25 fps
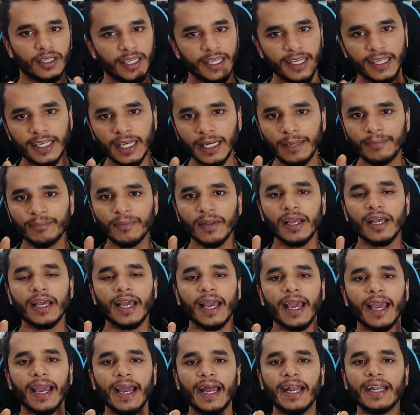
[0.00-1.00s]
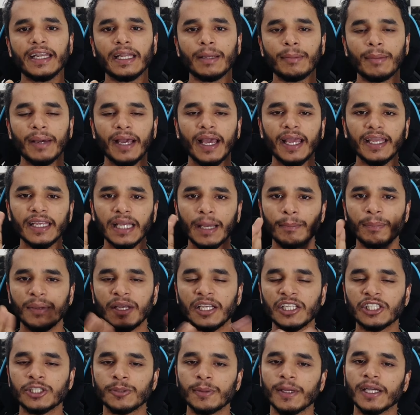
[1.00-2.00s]
ठीक है एंड में या
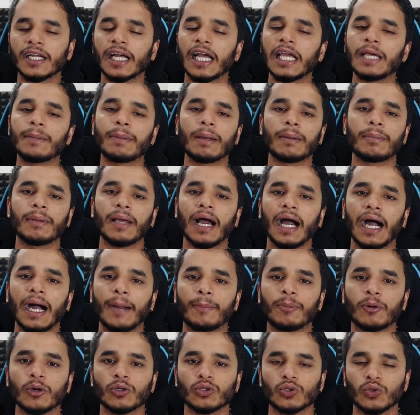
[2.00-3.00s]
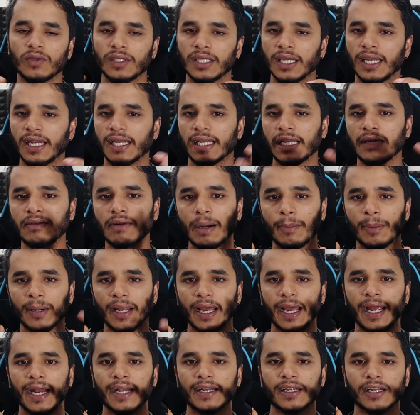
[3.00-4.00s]
बीच में कहीं पर भी आपको सुविधा लगे वहां पर
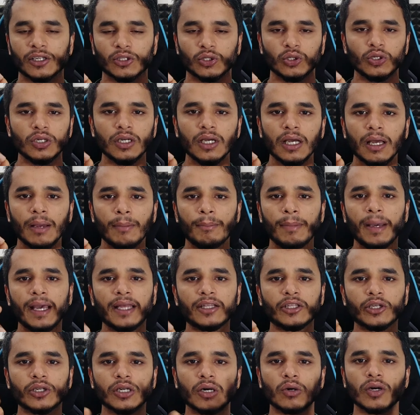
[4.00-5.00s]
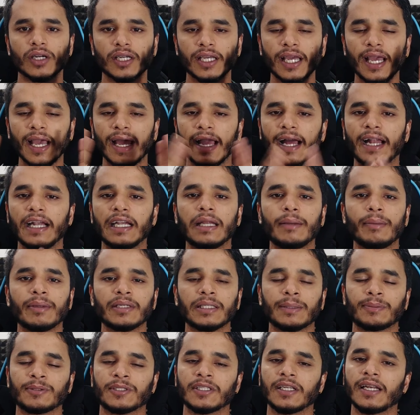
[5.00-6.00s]
ऐड कर दो मैं तो कहूंगा कि एंड
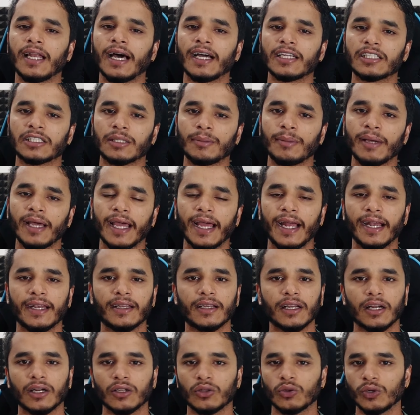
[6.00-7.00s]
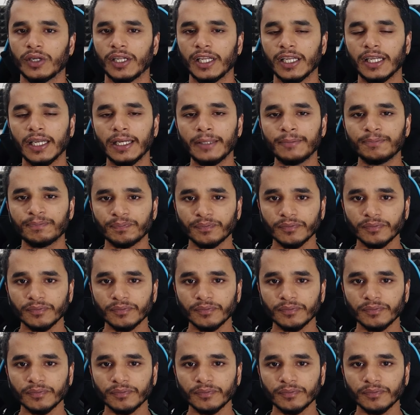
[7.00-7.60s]
में सबसे लास्ट में ऐड कर दो ठीक है